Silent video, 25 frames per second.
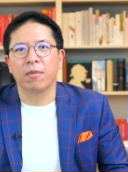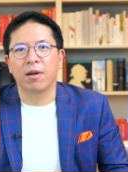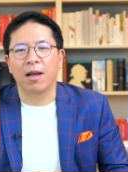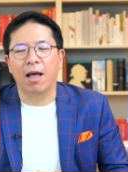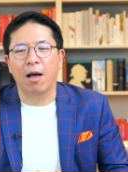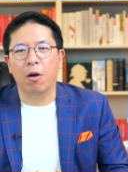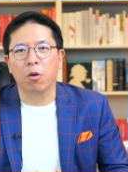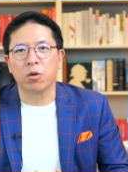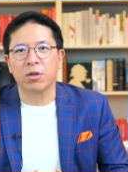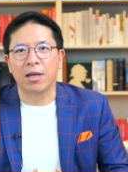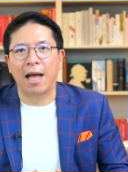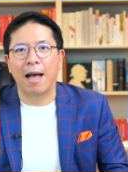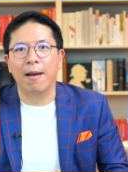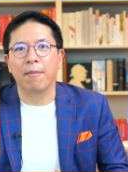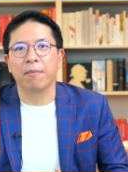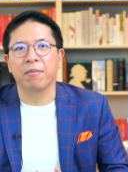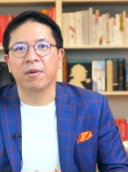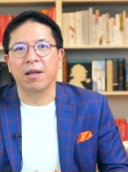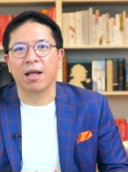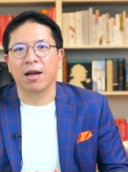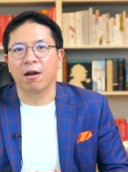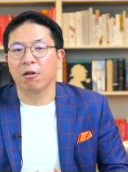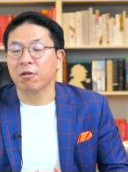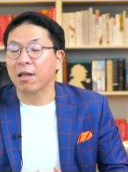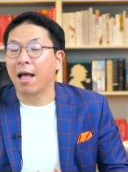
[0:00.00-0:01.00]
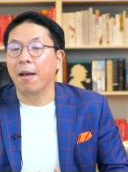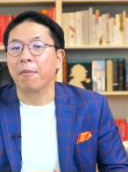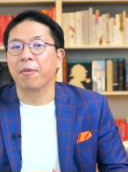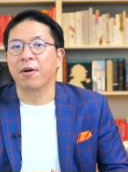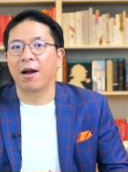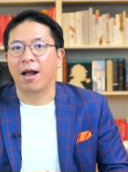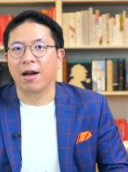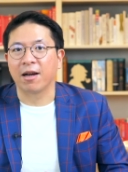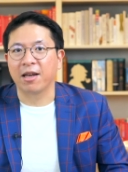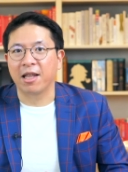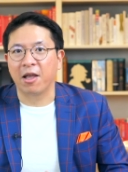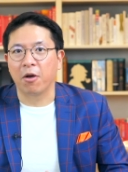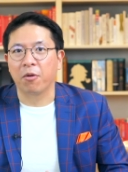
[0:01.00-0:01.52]
เราทำเนี่ยเราทำค
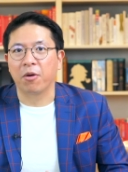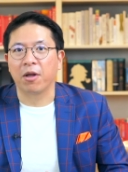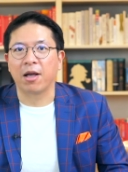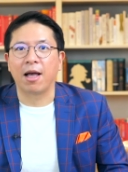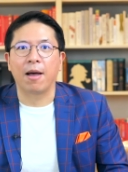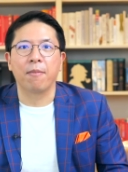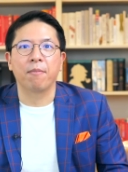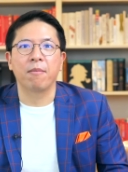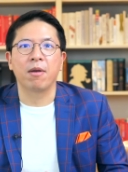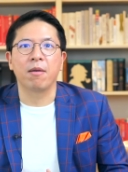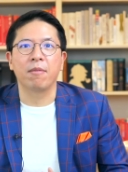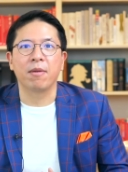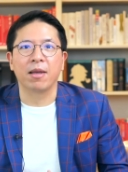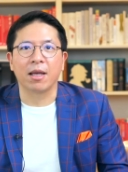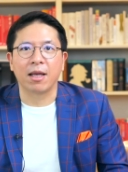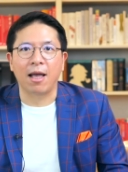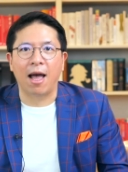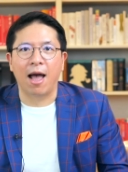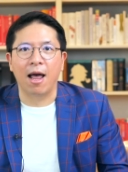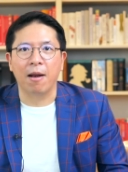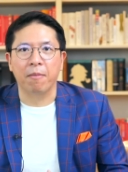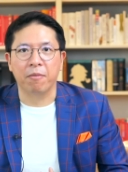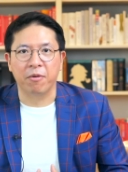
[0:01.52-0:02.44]
รั้งเดียวนะครับไม่มีการ